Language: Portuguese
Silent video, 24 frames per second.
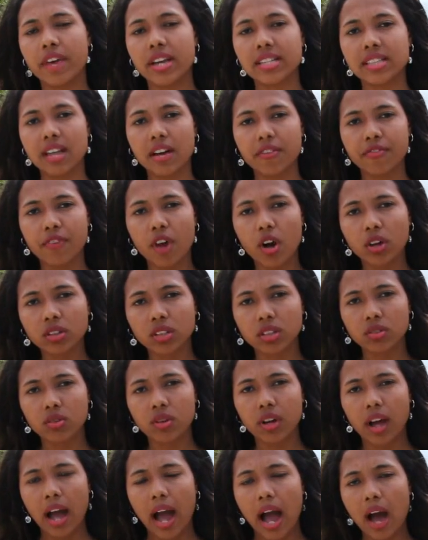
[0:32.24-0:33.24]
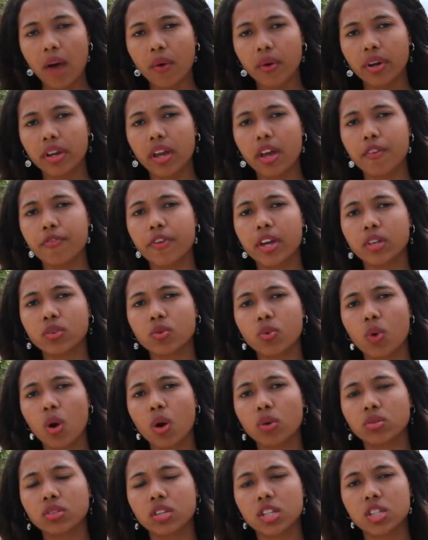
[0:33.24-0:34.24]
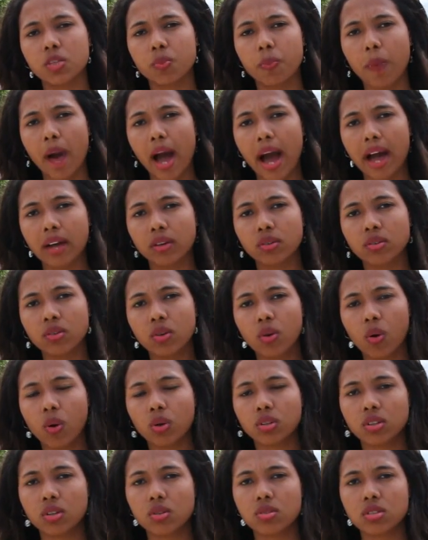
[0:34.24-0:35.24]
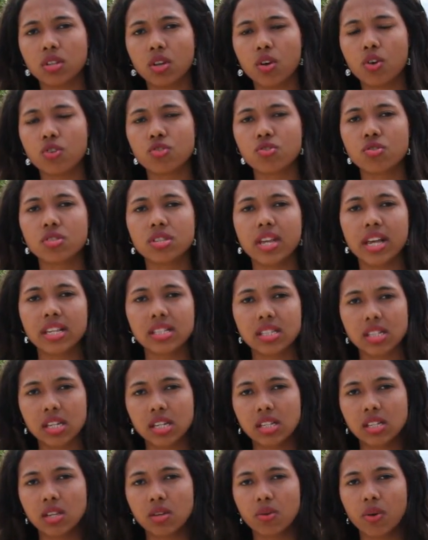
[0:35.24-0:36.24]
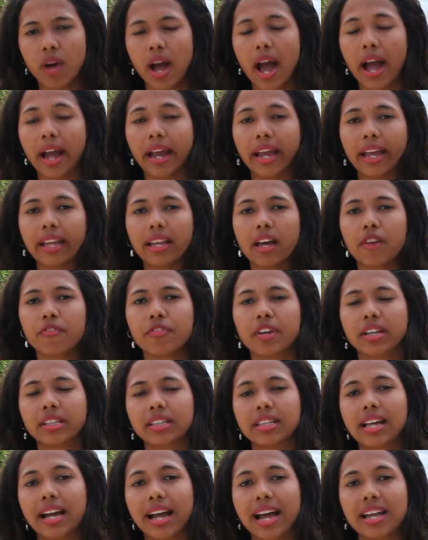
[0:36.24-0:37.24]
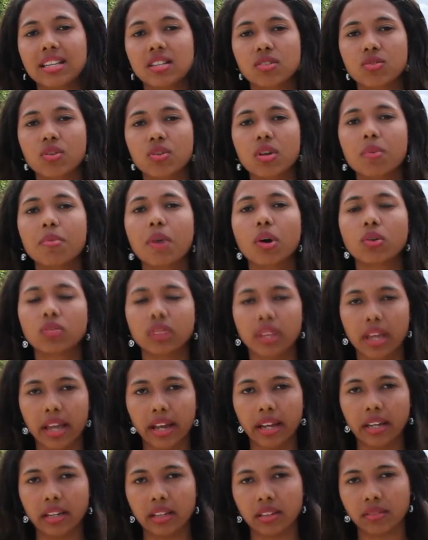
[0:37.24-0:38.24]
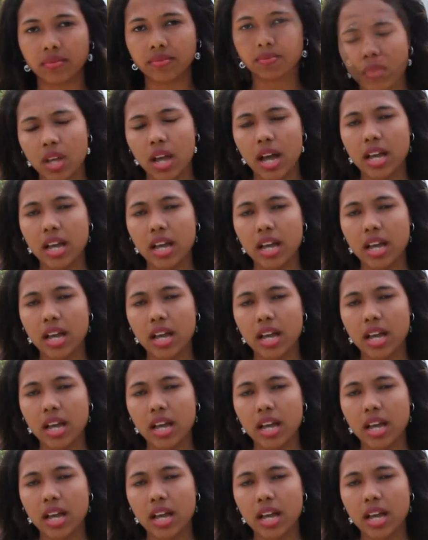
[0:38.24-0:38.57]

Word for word: fez a volta no carro e efetuou um disparo contra o senhor José Cícero, aqui na frente da casa do irmão dele.